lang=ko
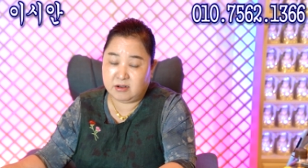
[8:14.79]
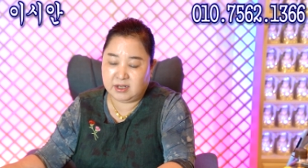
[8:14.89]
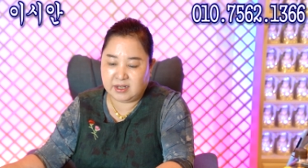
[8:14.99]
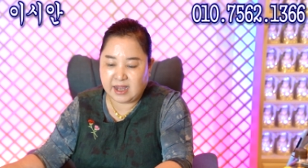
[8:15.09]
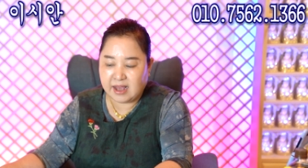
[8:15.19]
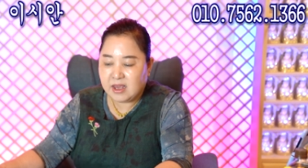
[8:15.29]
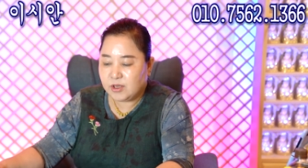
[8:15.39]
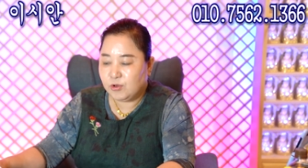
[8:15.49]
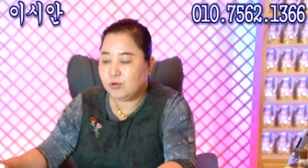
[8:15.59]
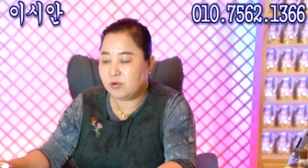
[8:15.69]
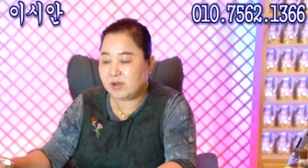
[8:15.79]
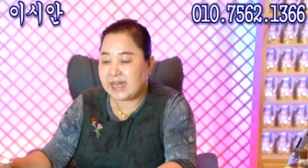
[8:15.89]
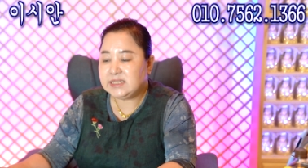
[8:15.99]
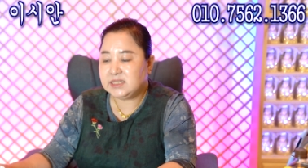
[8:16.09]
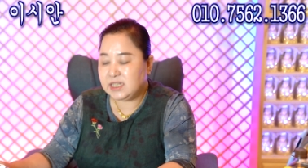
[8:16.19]
음. 그러니까 요런 거
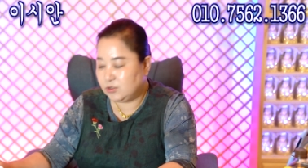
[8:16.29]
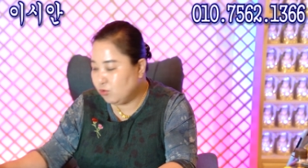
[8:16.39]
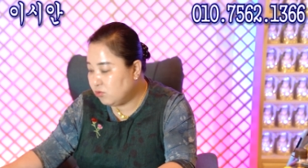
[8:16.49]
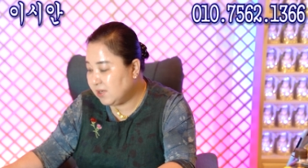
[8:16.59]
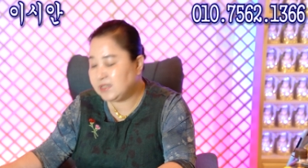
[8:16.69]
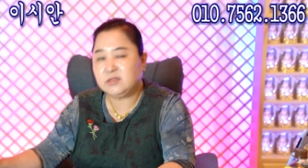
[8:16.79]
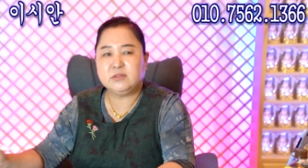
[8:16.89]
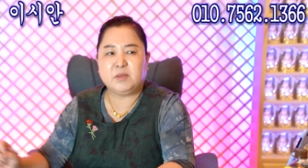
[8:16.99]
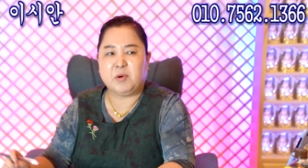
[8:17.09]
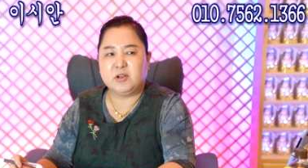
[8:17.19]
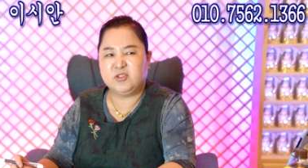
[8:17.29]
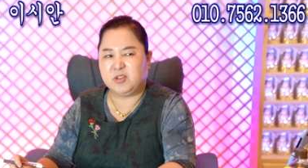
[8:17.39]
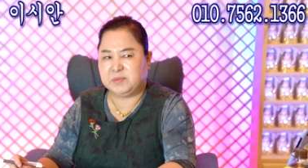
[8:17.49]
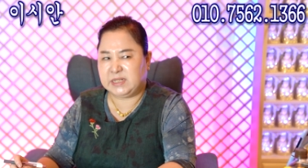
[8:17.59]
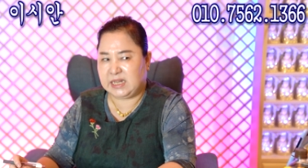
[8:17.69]
까진 게 조금 까졌는데 버릴 순
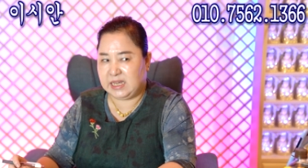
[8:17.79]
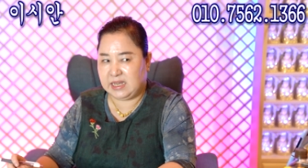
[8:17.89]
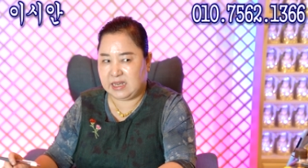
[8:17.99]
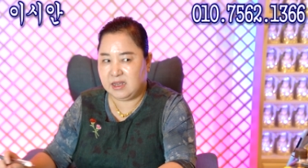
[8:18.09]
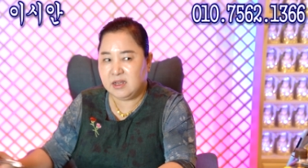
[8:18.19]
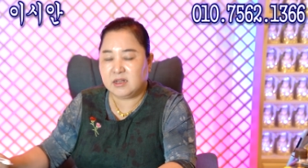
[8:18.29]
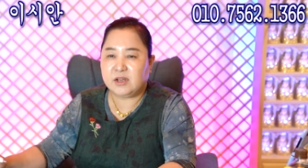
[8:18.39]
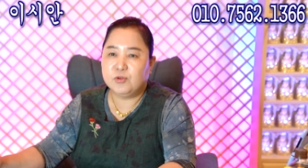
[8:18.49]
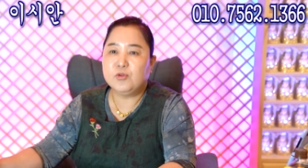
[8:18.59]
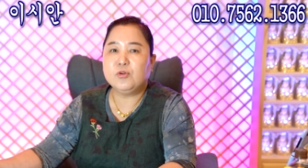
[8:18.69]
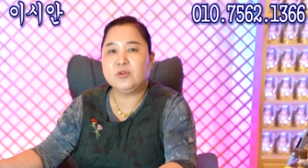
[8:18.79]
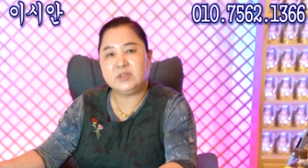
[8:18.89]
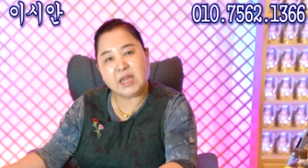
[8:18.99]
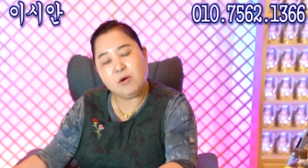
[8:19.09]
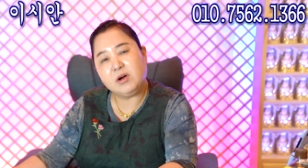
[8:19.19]
없잖아. 그러니까 요런 거는 아.
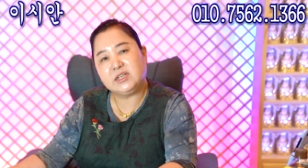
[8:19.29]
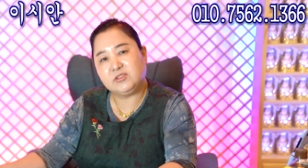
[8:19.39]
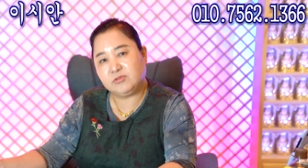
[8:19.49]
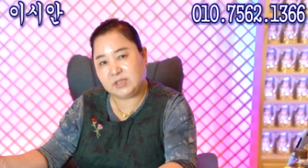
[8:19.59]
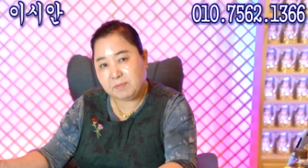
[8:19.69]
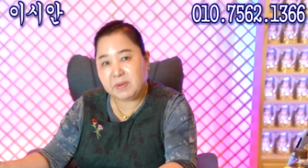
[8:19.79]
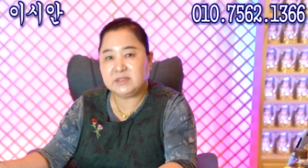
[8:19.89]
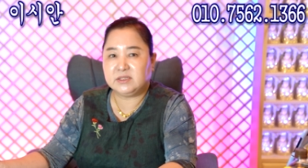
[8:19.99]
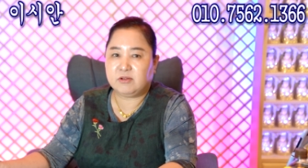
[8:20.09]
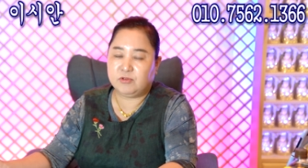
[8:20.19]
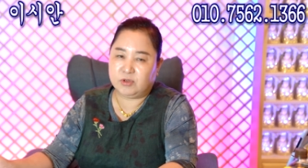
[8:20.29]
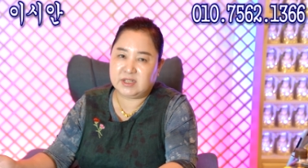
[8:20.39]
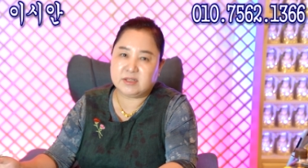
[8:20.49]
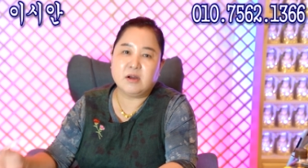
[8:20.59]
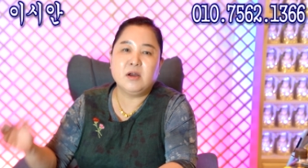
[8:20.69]
떼어가지고 땜빵질하고 이렇게
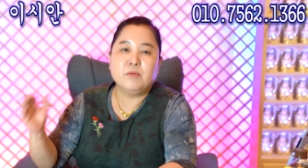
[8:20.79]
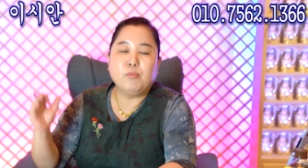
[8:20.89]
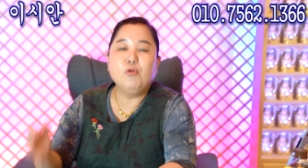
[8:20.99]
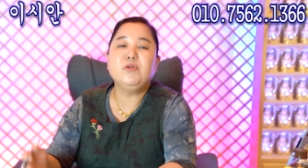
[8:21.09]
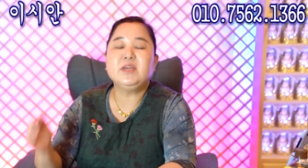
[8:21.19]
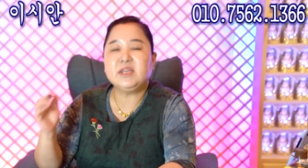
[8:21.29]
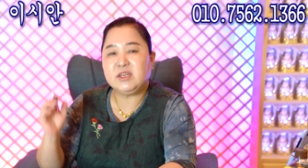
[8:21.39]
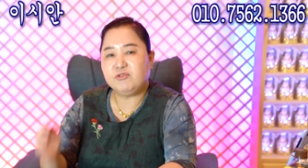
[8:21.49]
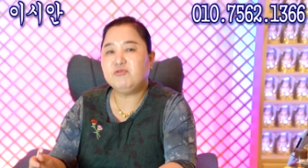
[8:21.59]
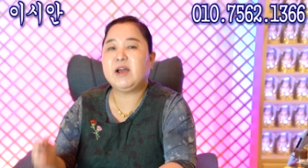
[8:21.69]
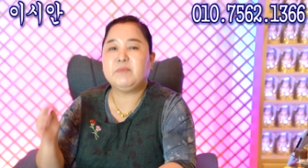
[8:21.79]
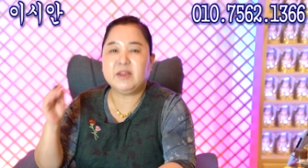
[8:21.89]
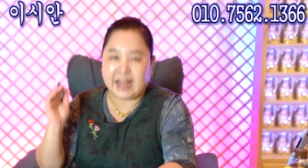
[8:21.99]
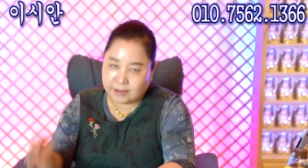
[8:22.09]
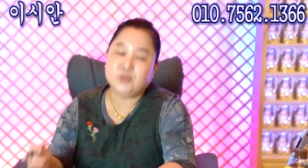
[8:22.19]
해서 보이기
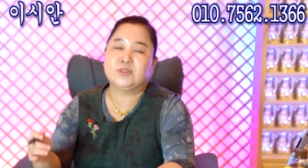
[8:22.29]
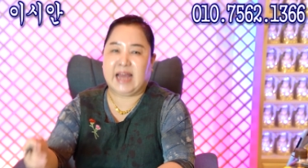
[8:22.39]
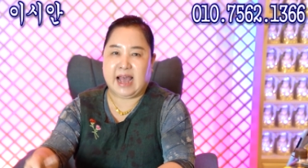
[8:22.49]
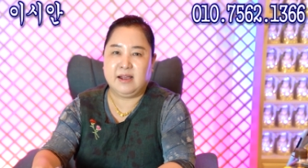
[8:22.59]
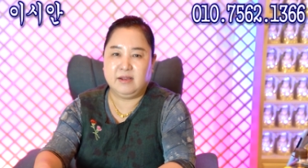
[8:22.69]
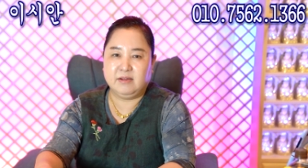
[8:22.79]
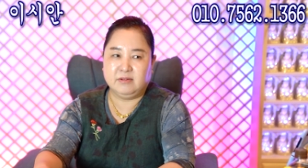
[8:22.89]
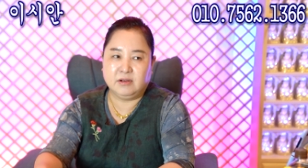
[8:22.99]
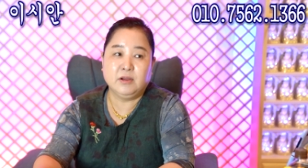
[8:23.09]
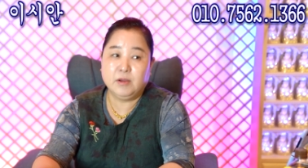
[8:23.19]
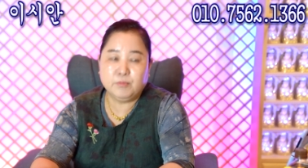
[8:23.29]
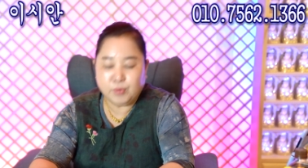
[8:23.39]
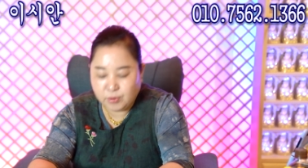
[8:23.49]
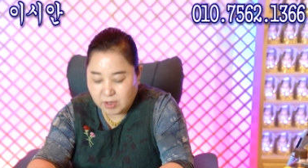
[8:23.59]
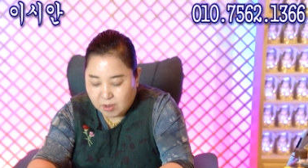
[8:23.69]
흉하면 안 좋다. 음. 어, 음.
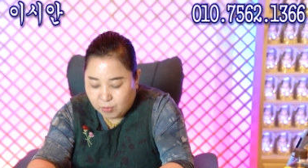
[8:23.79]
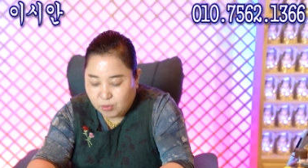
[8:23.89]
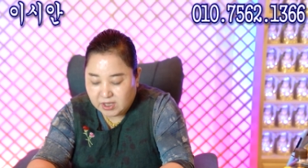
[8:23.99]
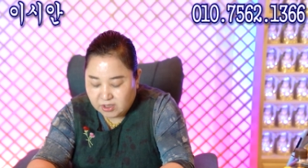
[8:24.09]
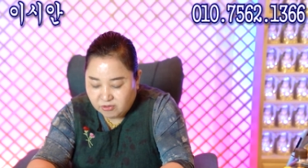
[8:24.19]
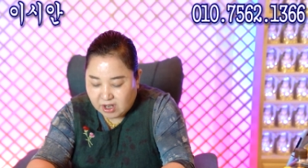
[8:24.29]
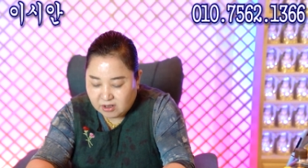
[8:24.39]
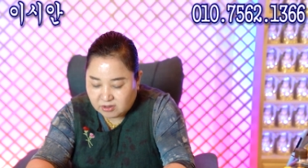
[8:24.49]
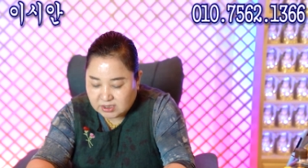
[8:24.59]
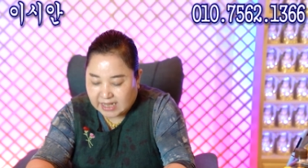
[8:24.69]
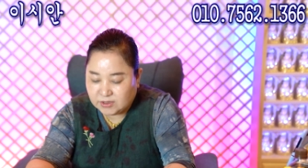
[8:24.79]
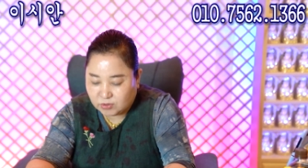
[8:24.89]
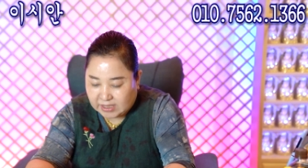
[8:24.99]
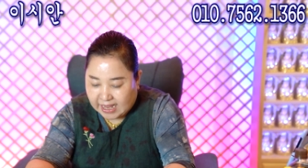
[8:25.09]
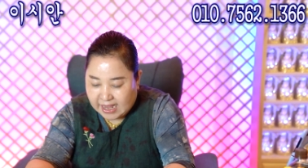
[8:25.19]
보, 보기 흉한 거는 안
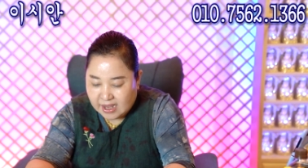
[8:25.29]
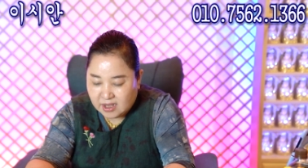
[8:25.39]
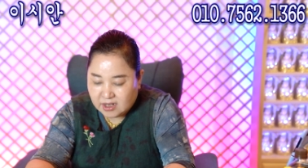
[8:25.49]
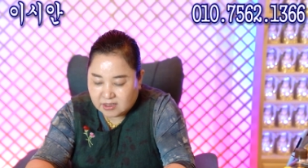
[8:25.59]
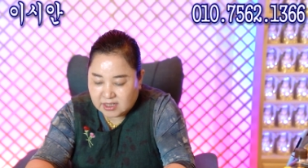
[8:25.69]
좋다. 그쵸. 그렇죠.